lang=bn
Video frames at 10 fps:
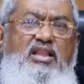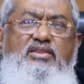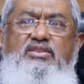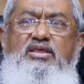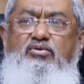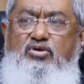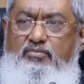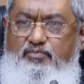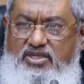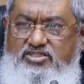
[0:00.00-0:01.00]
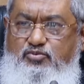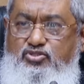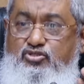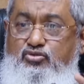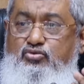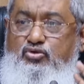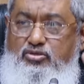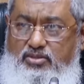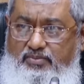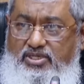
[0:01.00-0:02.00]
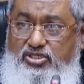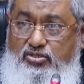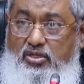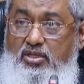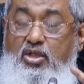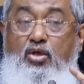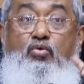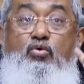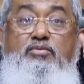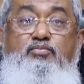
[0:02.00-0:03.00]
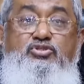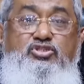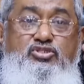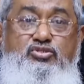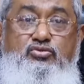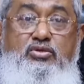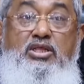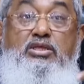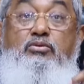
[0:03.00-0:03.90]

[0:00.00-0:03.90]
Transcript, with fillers: লেন্দি এবং কমপ্লেক্স প্রসিজিওর কোনোভাবেই যেন ওই প্রসিজিওর